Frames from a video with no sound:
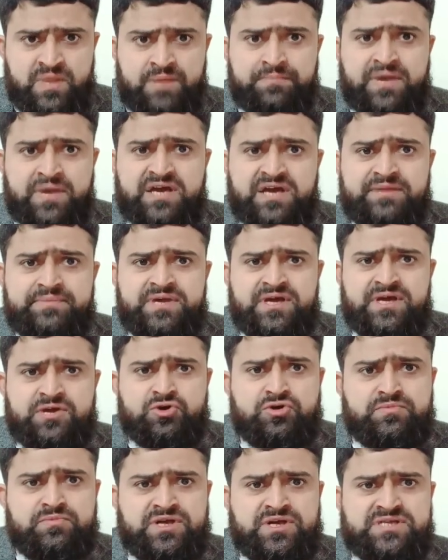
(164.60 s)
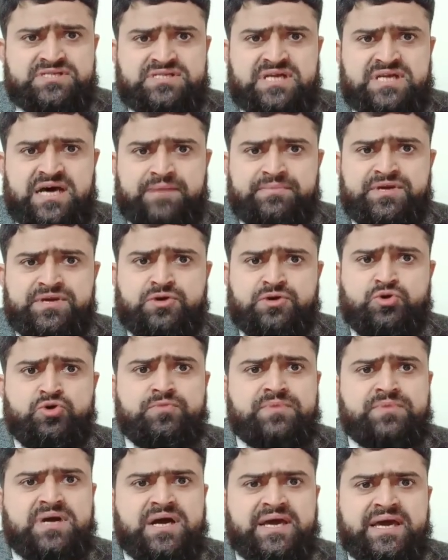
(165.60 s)
मगरबी ूम और इस्लामी
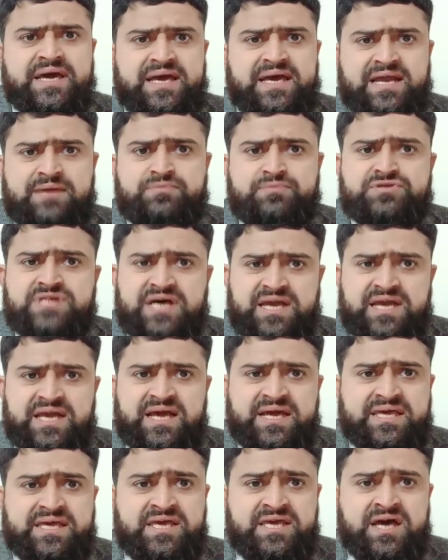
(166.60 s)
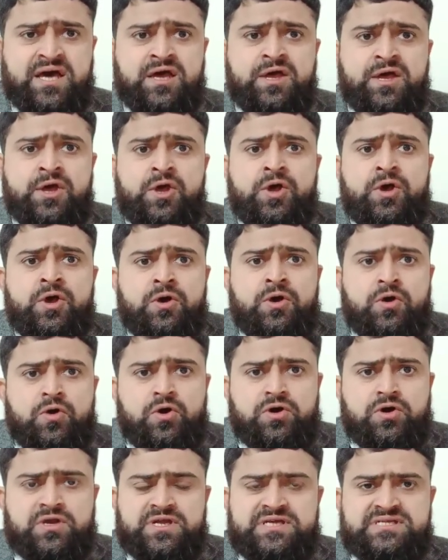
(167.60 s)
ूम का गहरा मताल किया
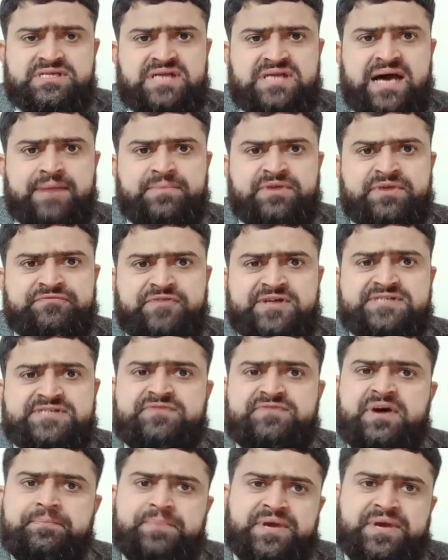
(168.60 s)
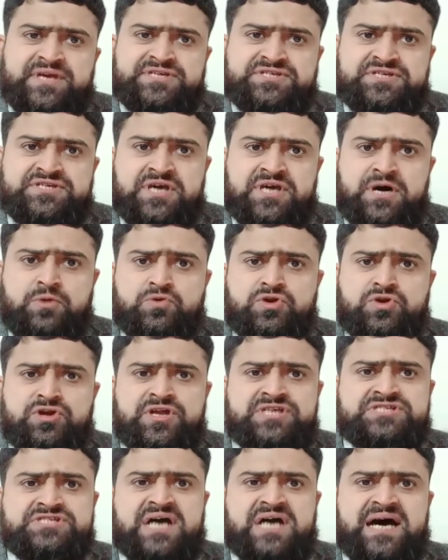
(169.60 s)
और इस्लामी फ़लसफ़ा पेश किया
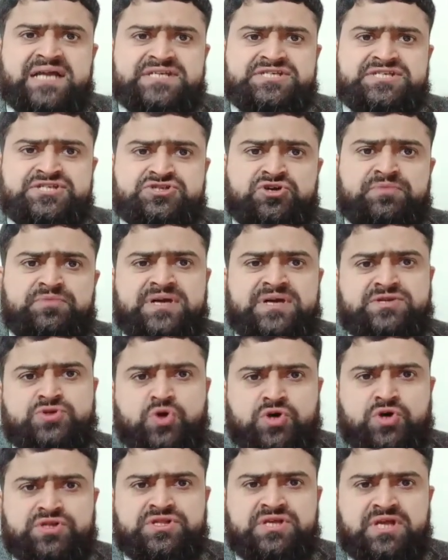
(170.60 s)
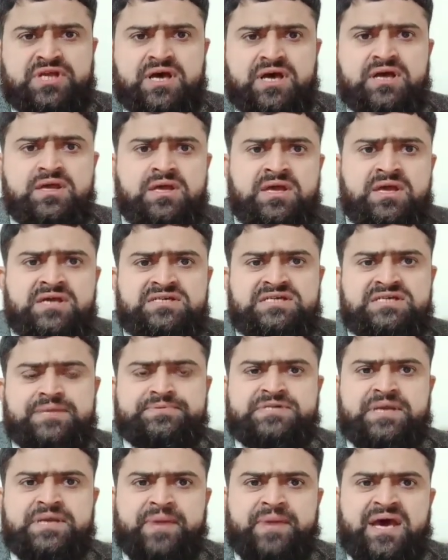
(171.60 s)
उन्होंने चार चीज़ों पर ज़ोर दिया
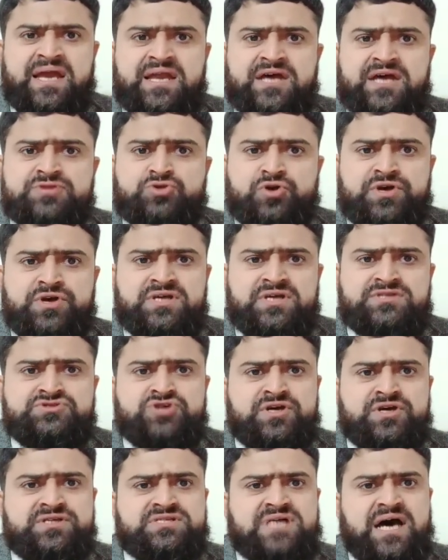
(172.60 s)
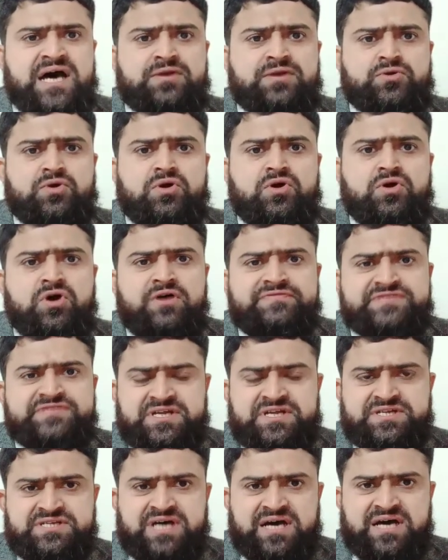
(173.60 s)
सबसे पहले तोहद जो इंसान को खौफ
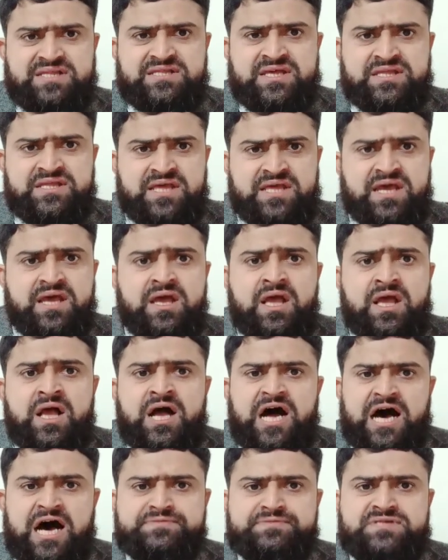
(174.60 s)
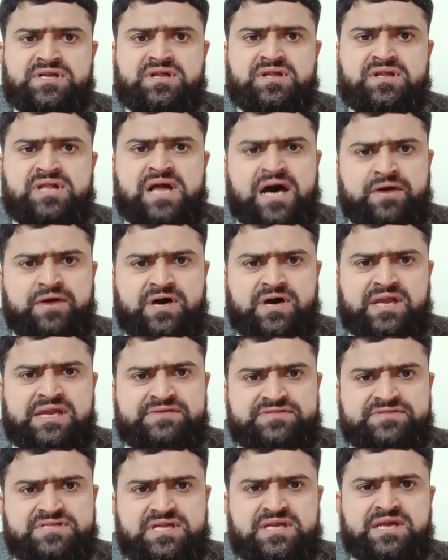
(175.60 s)
से निजात देता है आप सल्लल्लाहु
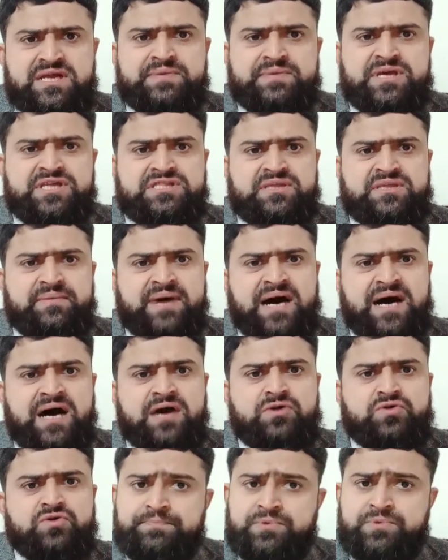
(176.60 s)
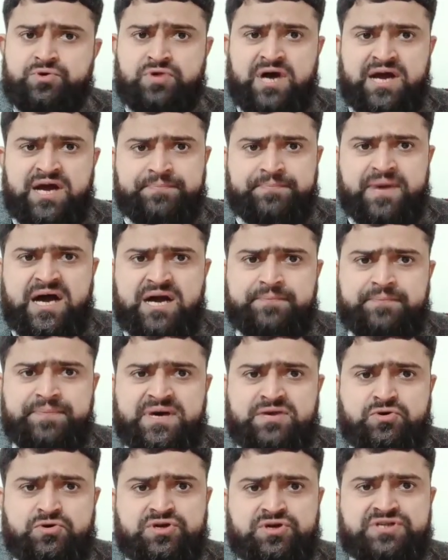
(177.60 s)
अलैहि वसल्लम की तबाह कुरान पाक
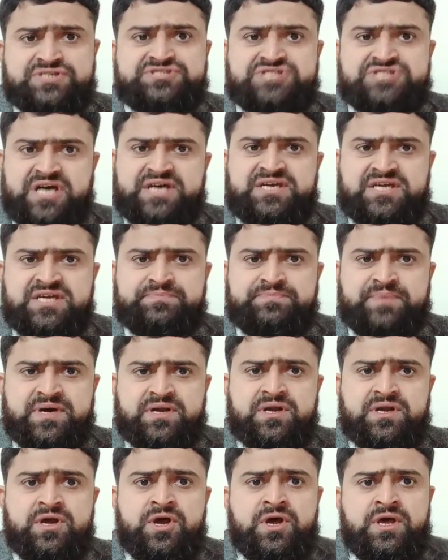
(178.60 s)
पर और रजाइत पर